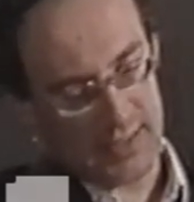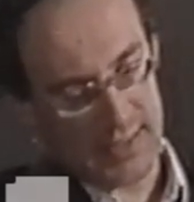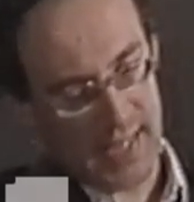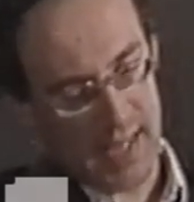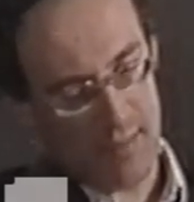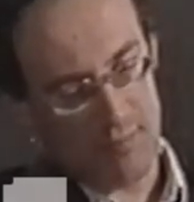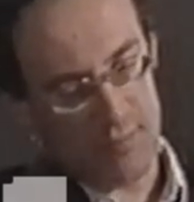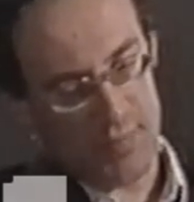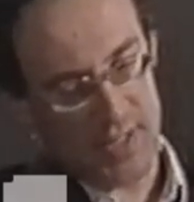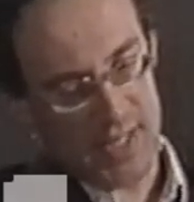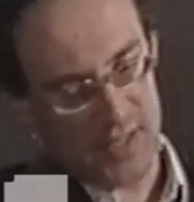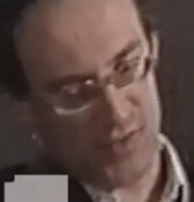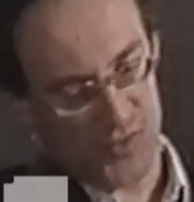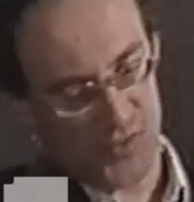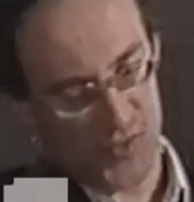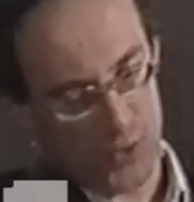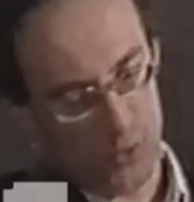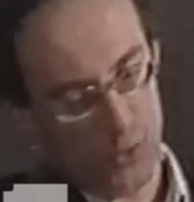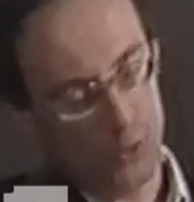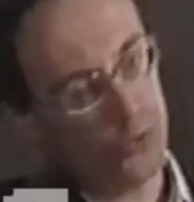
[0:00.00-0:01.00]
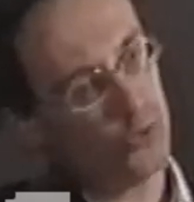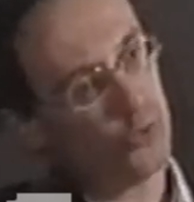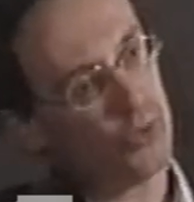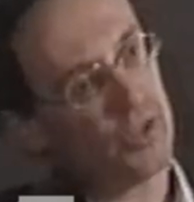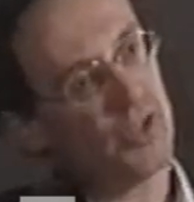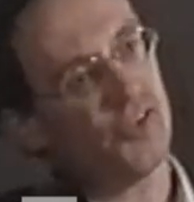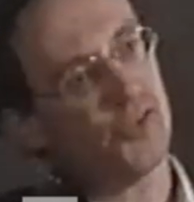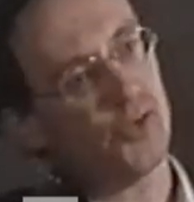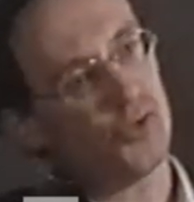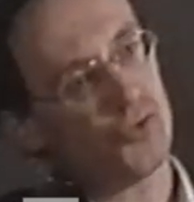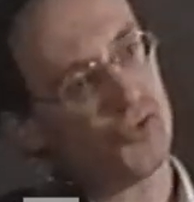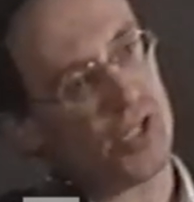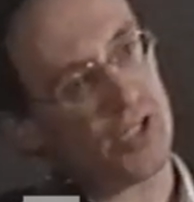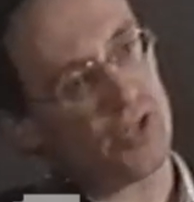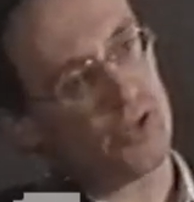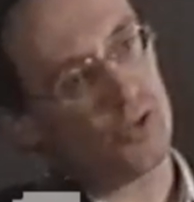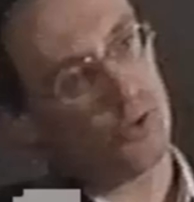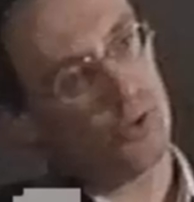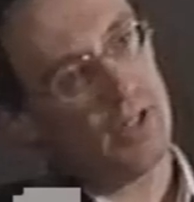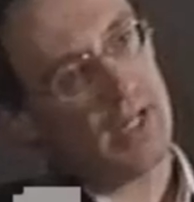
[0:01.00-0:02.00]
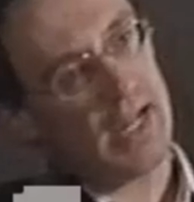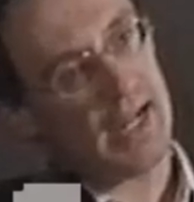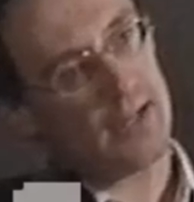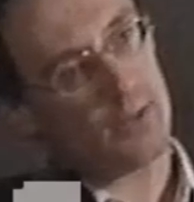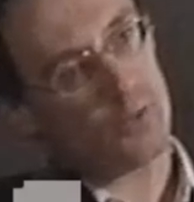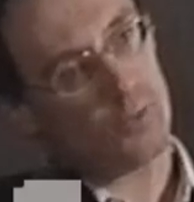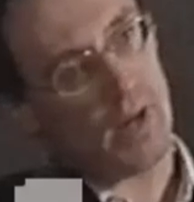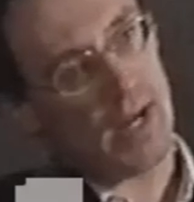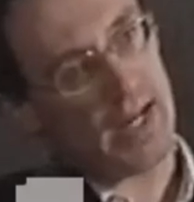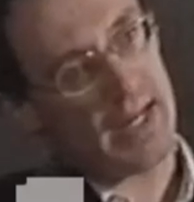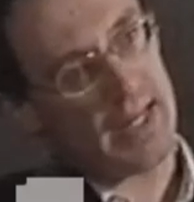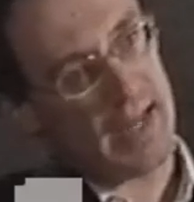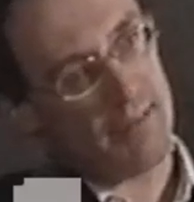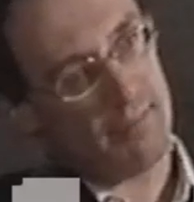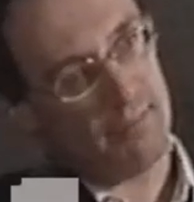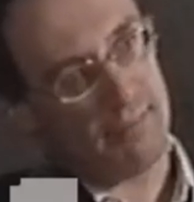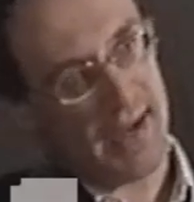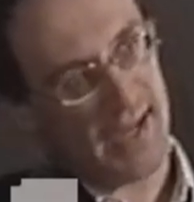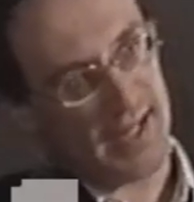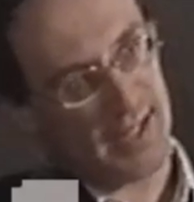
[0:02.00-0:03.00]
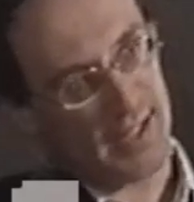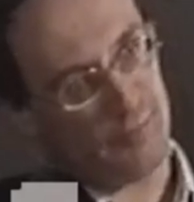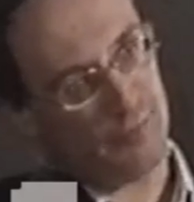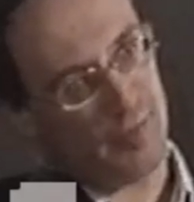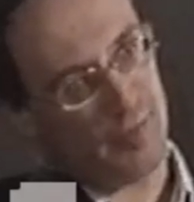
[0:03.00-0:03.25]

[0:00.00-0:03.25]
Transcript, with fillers: cambia secondo il soggetto al quale appare.